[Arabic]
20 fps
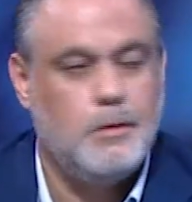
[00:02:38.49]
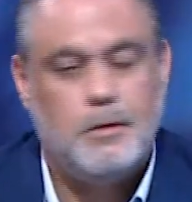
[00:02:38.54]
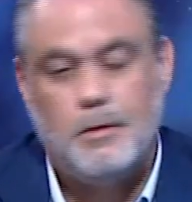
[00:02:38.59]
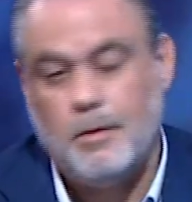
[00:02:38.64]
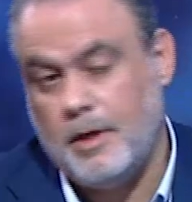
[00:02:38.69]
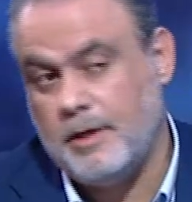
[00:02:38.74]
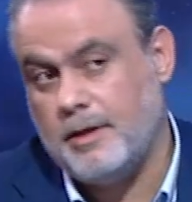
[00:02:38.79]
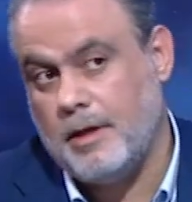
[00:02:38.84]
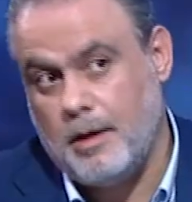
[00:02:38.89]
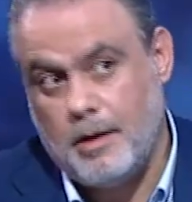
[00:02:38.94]

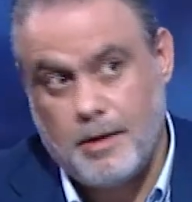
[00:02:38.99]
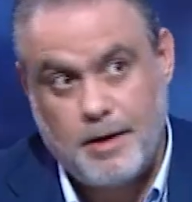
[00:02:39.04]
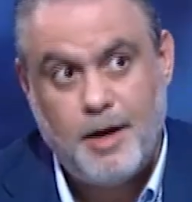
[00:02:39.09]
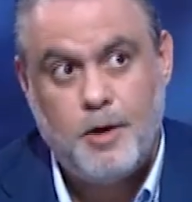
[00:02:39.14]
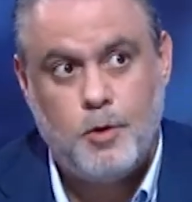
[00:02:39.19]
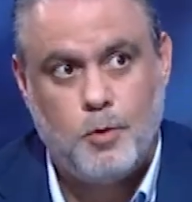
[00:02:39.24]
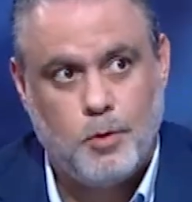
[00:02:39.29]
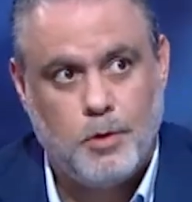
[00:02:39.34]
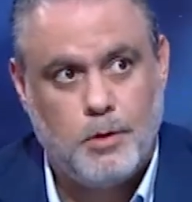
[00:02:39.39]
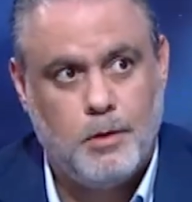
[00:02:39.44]
هذا
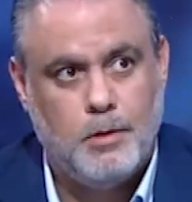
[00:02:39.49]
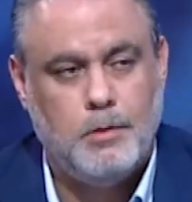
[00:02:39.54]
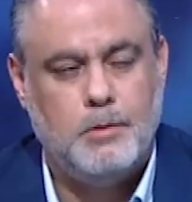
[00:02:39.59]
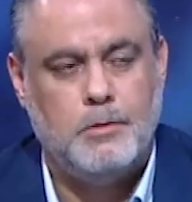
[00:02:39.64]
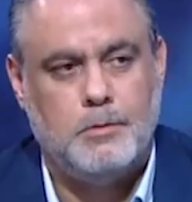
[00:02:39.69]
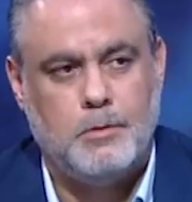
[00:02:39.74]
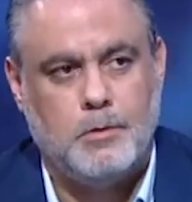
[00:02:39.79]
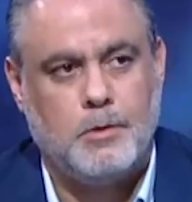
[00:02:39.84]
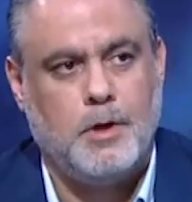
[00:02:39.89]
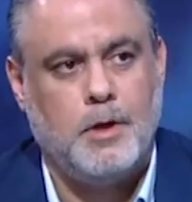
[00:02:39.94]
رايهم
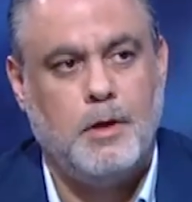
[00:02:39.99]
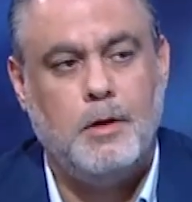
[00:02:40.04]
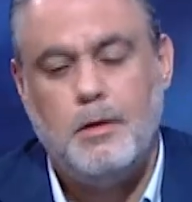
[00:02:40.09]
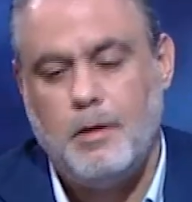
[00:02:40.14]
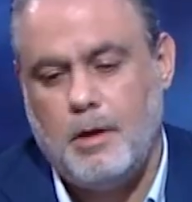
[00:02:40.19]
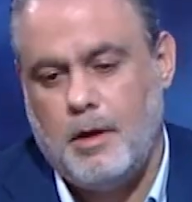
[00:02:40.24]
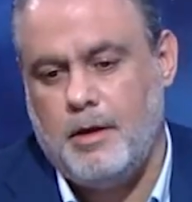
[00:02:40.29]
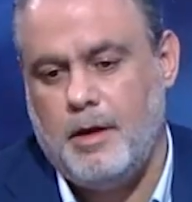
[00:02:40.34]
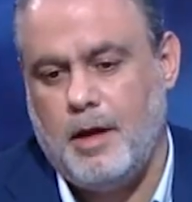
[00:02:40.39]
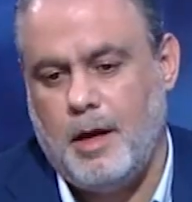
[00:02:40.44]
اوكي
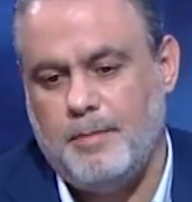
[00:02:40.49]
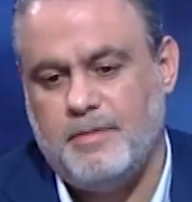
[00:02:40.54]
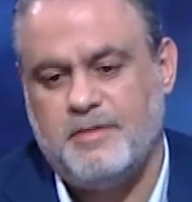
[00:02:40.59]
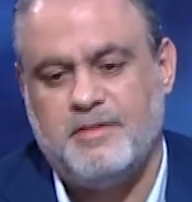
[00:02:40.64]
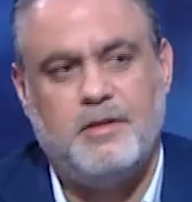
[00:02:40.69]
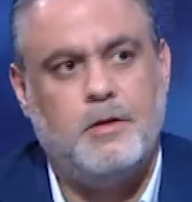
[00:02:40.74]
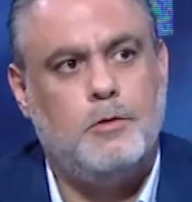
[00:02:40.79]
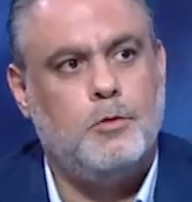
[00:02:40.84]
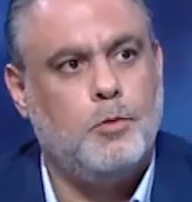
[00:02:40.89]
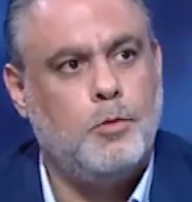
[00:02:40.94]
هن عم
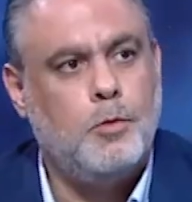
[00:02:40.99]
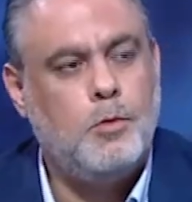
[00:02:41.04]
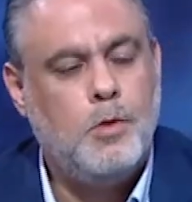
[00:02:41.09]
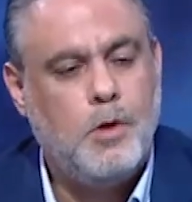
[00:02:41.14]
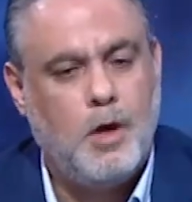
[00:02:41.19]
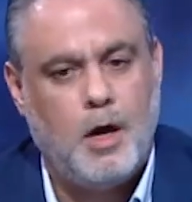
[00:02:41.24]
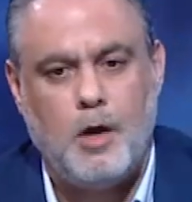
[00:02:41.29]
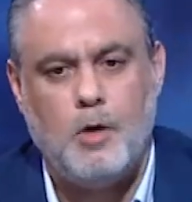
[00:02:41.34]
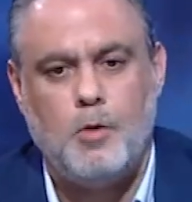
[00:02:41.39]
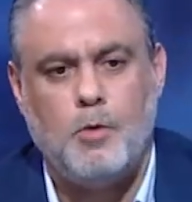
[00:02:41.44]
يستندوا
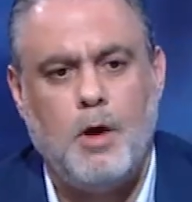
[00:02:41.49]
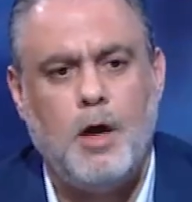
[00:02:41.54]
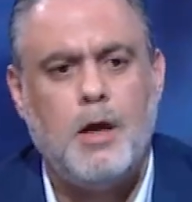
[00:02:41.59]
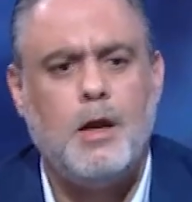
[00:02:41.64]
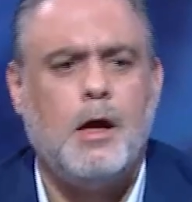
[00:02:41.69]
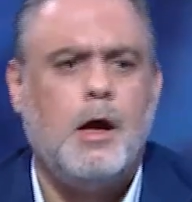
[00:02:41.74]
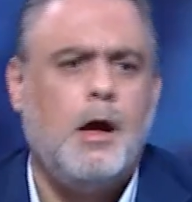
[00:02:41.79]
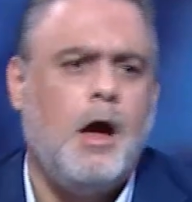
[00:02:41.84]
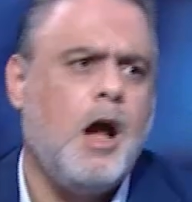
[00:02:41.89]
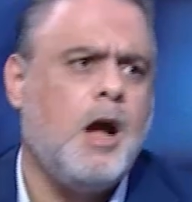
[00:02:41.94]
انه
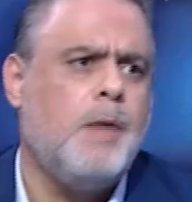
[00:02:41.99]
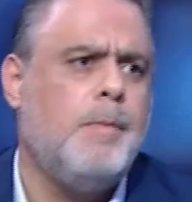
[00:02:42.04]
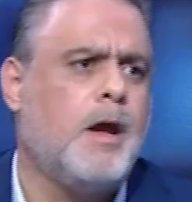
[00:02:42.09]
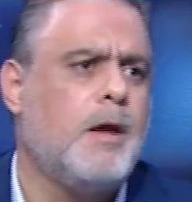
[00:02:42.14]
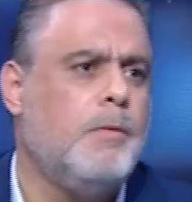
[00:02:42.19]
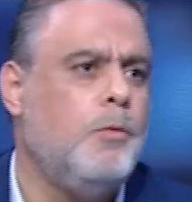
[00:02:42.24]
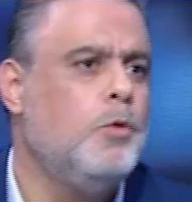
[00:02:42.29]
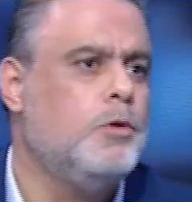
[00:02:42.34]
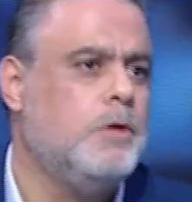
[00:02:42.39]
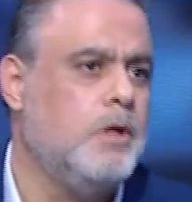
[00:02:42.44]
انا اكبر
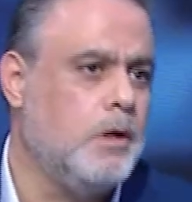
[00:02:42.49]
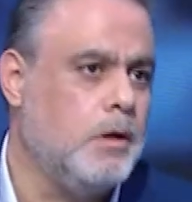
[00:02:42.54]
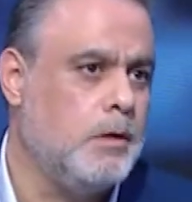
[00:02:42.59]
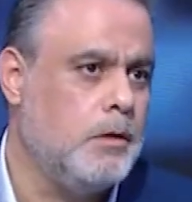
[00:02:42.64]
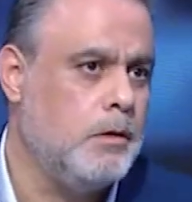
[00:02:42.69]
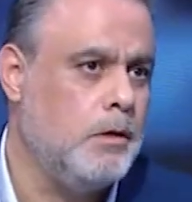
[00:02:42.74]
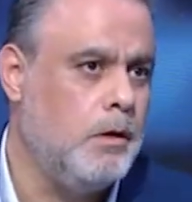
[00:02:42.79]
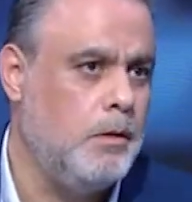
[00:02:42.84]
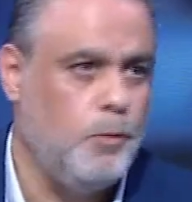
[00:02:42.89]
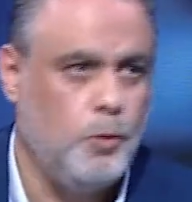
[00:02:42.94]
مودع
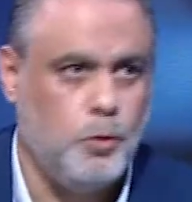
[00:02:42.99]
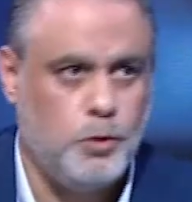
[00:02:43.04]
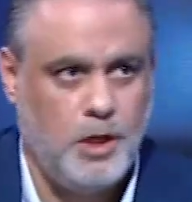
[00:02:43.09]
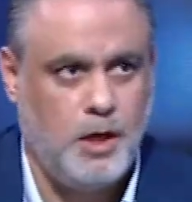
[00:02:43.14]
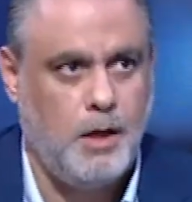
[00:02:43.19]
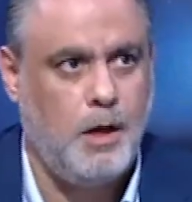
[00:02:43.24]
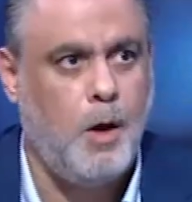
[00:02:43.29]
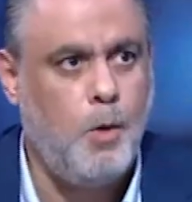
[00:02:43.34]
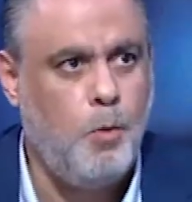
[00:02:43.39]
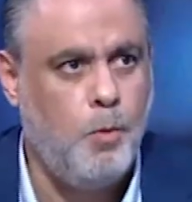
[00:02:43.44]
المودع
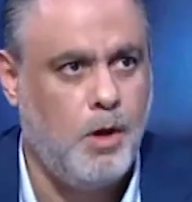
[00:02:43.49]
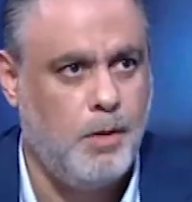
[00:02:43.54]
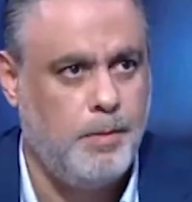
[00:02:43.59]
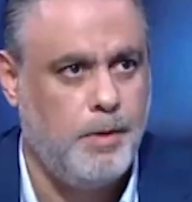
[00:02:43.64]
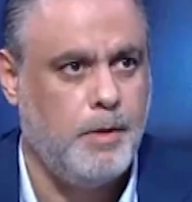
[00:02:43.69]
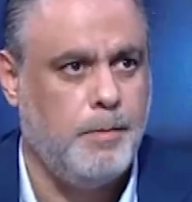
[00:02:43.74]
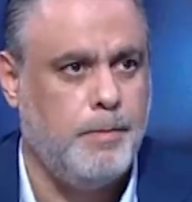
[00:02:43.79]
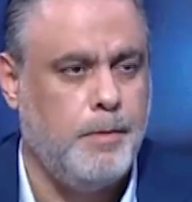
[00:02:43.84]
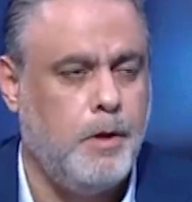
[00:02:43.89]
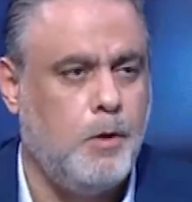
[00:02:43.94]
الاول
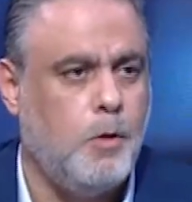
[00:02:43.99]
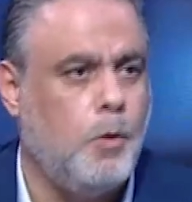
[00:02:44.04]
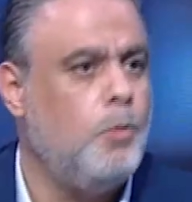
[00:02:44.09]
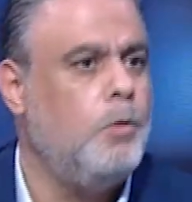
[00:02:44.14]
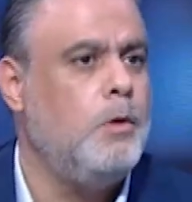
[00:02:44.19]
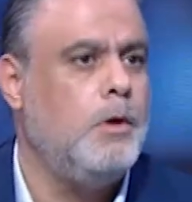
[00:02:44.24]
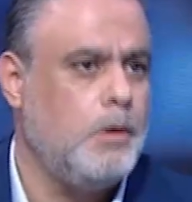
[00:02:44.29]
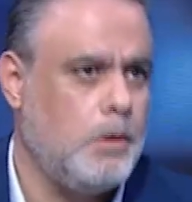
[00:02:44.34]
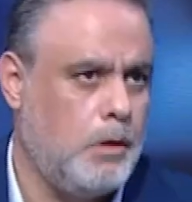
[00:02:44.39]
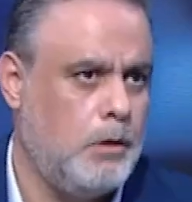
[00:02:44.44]
بلبنان هو
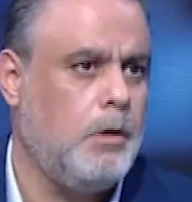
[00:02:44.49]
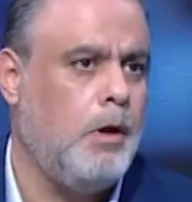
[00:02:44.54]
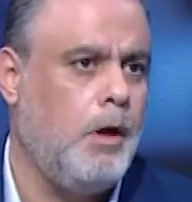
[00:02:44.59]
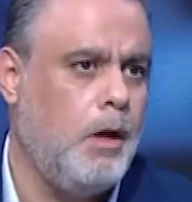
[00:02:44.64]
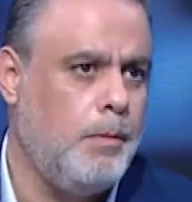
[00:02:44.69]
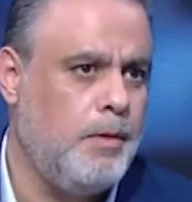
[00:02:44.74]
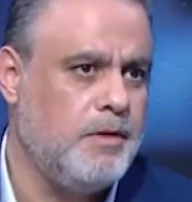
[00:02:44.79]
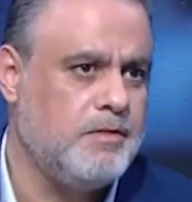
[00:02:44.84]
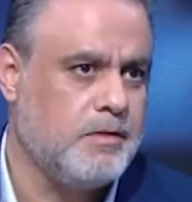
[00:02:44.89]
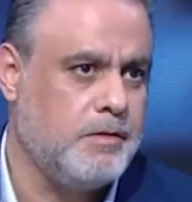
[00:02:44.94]
القطاع
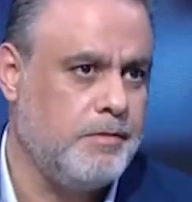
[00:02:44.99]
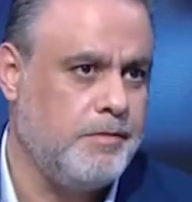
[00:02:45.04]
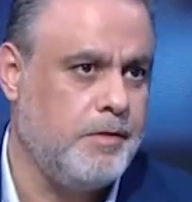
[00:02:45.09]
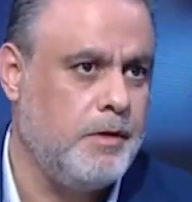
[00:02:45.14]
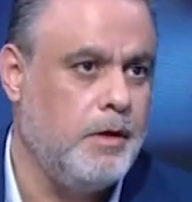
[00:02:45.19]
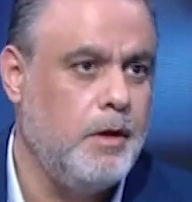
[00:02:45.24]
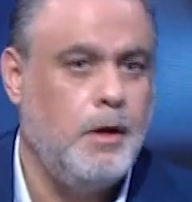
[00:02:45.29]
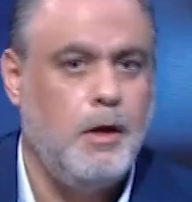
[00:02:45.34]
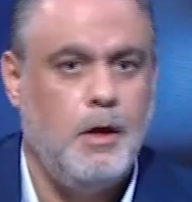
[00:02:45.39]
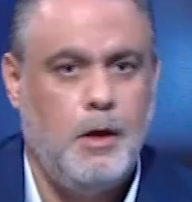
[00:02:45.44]
المصرفي
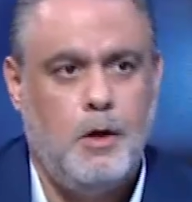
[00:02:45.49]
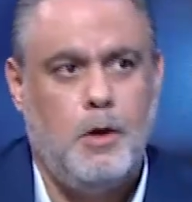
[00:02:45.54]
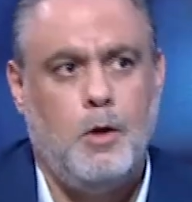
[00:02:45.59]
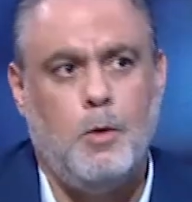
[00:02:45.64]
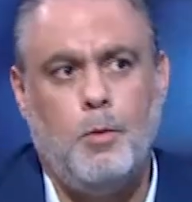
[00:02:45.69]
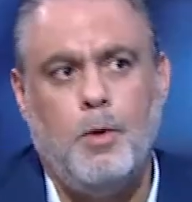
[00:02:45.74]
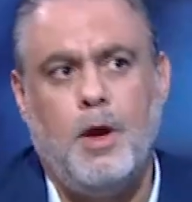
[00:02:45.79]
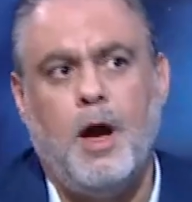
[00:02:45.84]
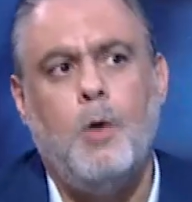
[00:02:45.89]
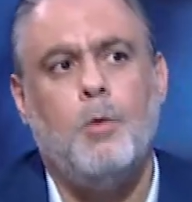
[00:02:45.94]
اللي
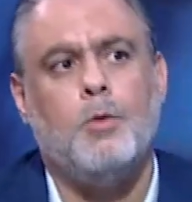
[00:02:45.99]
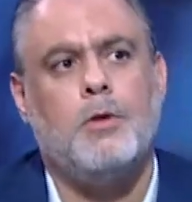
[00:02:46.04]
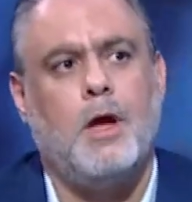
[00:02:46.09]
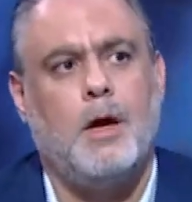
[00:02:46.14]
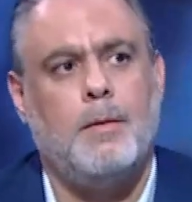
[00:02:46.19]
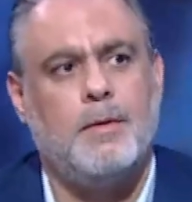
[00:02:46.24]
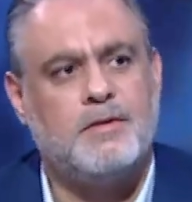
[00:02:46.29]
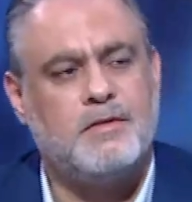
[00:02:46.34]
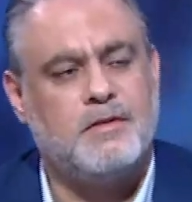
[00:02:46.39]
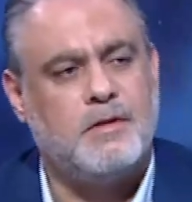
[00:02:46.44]
هو اودع
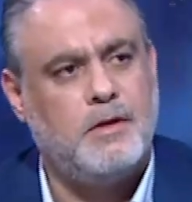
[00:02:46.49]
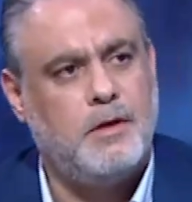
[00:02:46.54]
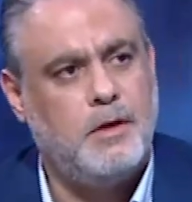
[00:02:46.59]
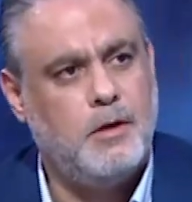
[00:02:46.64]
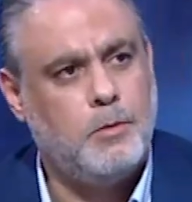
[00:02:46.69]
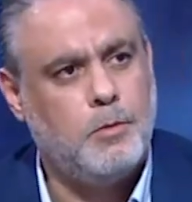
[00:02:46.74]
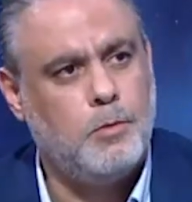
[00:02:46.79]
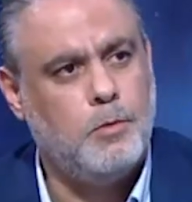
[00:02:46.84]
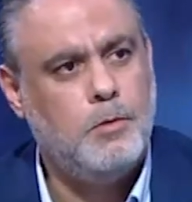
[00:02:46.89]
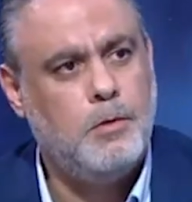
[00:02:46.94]

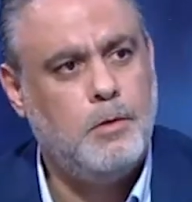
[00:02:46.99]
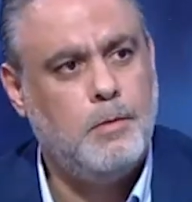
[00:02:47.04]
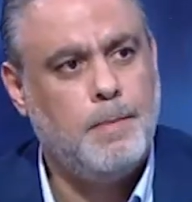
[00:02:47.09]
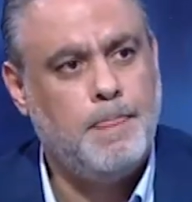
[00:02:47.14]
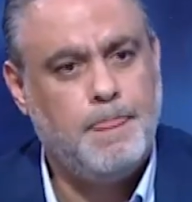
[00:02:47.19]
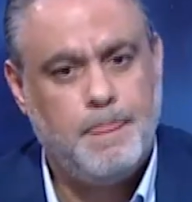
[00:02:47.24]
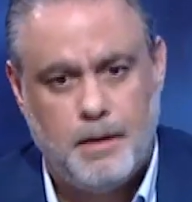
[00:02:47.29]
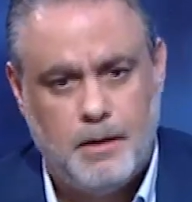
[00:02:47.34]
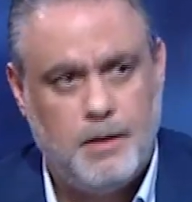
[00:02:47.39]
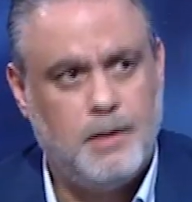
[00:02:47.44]
مصرياته
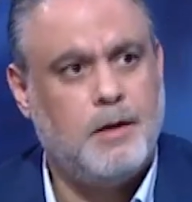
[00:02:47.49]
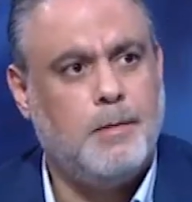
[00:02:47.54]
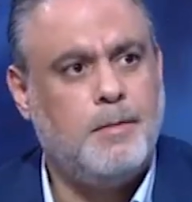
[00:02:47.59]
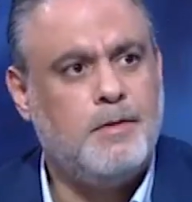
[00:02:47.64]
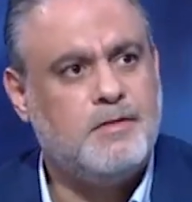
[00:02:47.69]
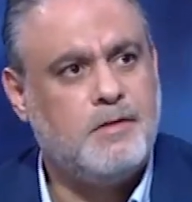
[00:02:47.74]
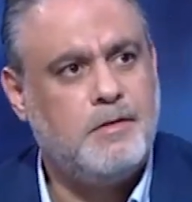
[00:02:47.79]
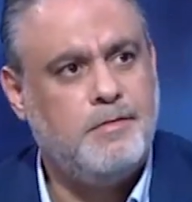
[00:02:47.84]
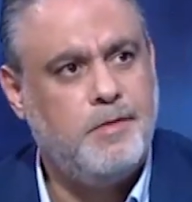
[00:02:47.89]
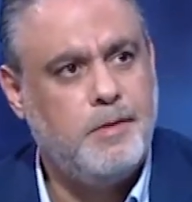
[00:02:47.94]
لدى
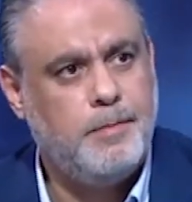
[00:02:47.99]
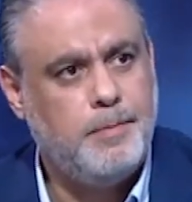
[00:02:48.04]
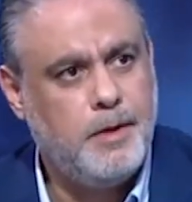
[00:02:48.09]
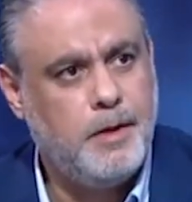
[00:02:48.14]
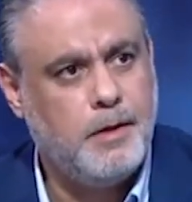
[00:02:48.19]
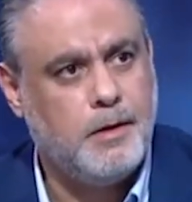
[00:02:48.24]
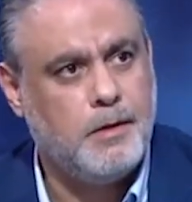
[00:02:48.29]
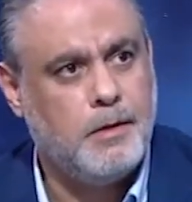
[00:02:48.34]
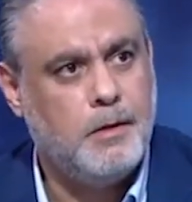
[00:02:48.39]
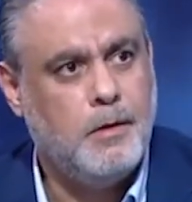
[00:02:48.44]
مصرف لبنان